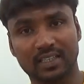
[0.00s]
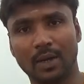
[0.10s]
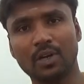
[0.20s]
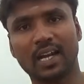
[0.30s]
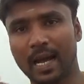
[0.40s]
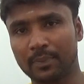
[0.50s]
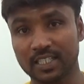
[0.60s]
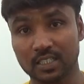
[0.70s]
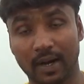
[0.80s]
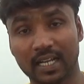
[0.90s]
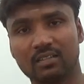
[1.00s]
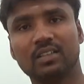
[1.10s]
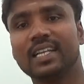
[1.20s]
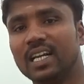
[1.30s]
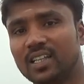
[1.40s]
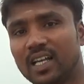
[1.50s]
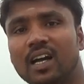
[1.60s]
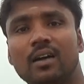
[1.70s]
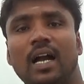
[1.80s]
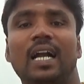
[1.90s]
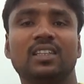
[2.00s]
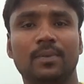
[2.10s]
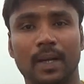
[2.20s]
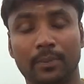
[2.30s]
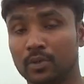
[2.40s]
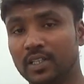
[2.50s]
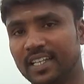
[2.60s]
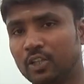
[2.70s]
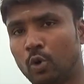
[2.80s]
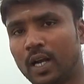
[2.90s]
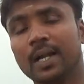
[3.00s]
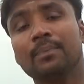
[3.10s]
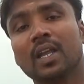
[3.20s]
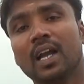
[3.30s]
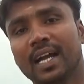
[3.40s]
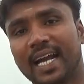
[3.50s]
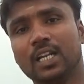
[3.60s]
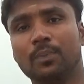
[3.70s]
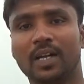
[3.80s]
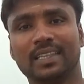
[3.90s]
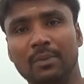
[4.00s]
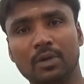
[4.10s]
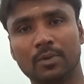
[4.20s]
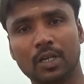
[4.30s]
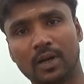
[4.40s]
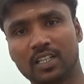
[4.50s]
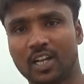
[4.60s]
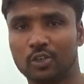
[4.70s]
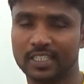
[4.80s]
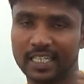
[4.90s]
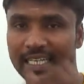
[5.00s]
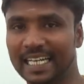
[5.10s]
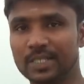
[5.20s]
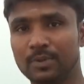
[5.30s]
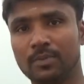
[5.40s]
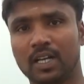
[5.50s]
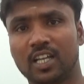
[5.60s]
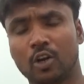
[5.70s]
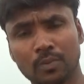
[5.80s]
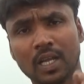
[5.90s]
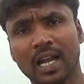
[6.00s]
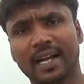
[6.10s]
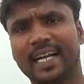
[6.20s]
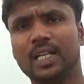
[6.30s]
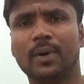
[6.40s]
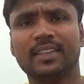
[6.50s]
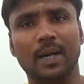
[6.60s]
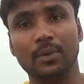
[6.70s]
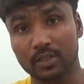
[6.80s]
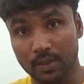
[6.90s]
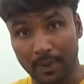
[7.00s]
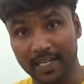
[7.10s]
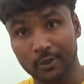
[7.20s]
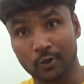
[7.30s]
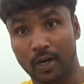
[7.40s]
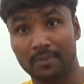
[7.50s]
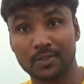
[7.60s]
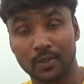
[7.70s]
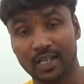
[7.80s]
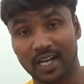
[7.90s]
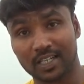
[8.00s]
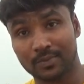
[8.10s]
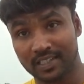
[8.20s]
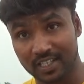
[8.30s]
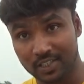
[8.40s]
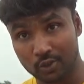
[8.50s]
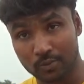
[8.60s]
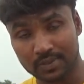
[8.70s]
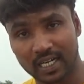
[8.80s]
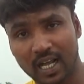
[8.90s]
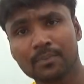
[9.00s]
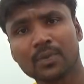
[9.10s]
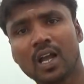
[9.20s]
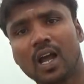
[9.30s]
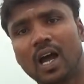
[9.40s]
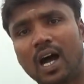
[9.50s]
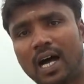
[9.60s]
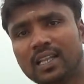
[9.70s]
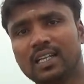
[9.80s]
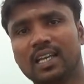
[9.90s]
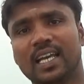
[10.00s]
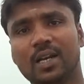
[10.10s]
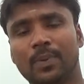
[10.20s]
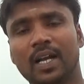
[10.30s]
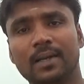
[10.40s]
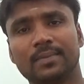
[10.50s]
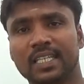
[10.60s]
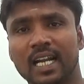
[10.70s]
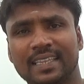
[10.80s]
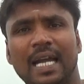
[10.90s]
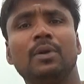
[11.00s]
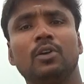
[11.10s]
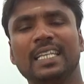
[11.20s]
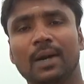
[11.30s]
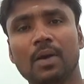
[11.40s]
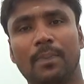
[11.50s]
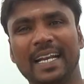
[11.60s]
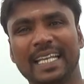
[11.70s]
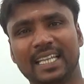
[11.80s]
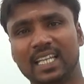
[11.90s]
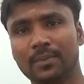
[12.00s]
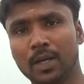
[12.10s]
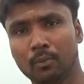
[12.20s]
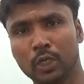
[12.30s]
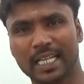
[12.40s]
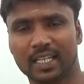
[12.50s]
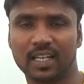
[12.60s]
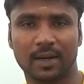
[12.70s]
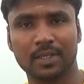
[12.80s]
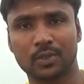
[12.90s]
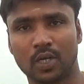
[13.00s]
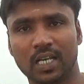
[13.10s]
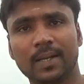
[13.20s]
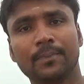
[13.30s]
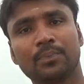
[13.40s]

தமிழில் நாற்பத்தஞ்சு மார்க் வந்து எடுத்தால் தான் அடுத்த பேப்பர் வந்து திருத்துவாங்க கண்டிப்பாக தமிழ் மீடியமாக இருந்தாலும் சரி இங்கிலீஷ் மீடியமாக இருந்தாலும் கண்டிப்பாக தமிழ் வந்து படிக்கணும் அப்படின்னு சொல்லி எல்லாருக்குமே தெரிஞ்சிருக்கும் சரிங்களா அதுக்கு ஏற்ப சரிங்களா தமிழ் வந்து எப்படி படிக்கிறது எப்படி முடிக்கிறது அப்படின்னு சொல்லி